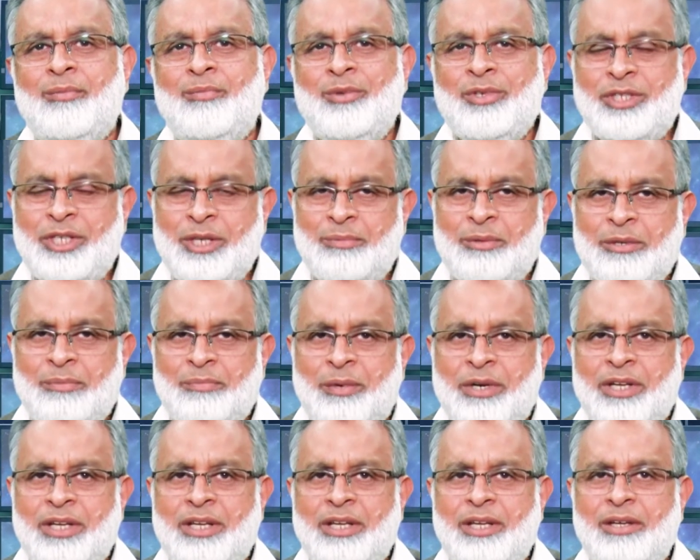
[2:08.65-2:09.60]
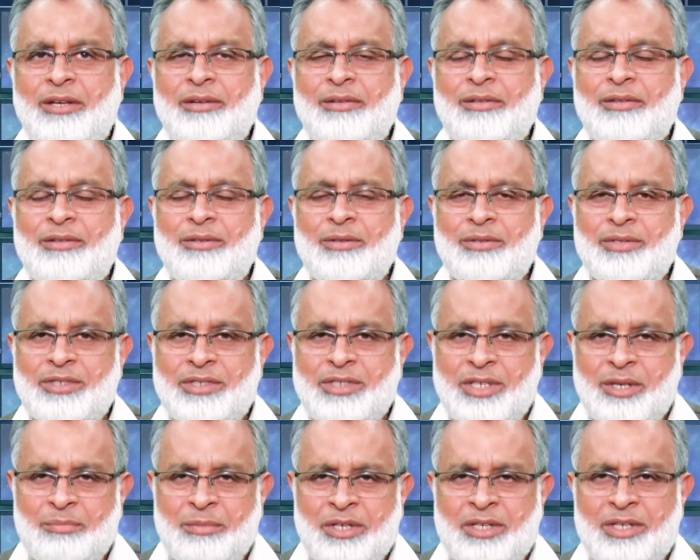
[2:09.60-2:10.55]
मुसीबत पड़े तो
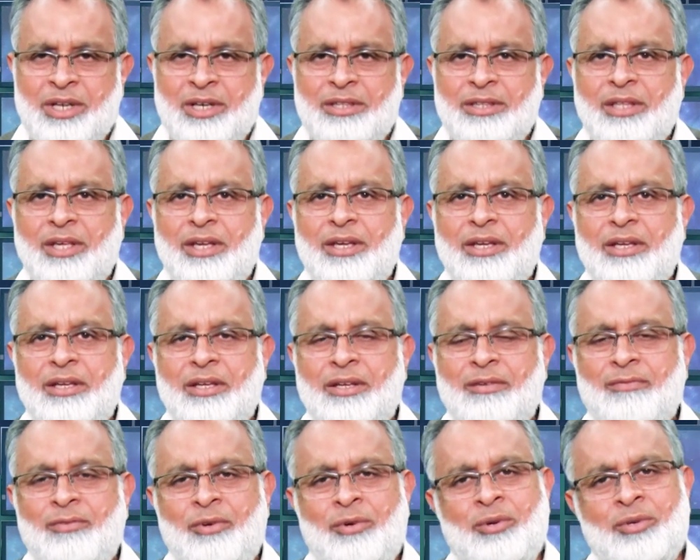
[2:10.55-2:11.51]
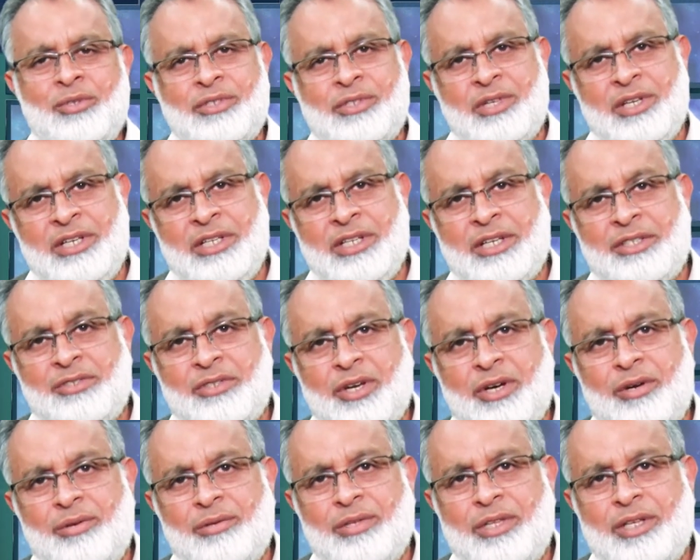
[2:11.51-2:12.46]
सब्र करता है और वो उसके लिए
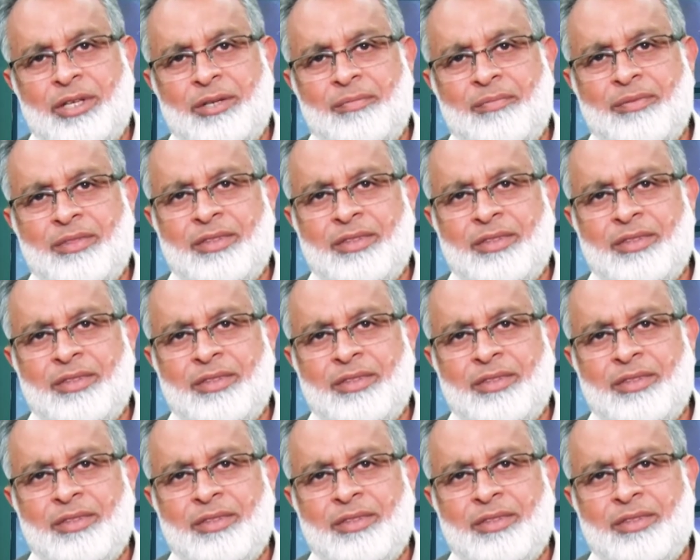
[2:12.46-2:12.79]
अच्छा होता है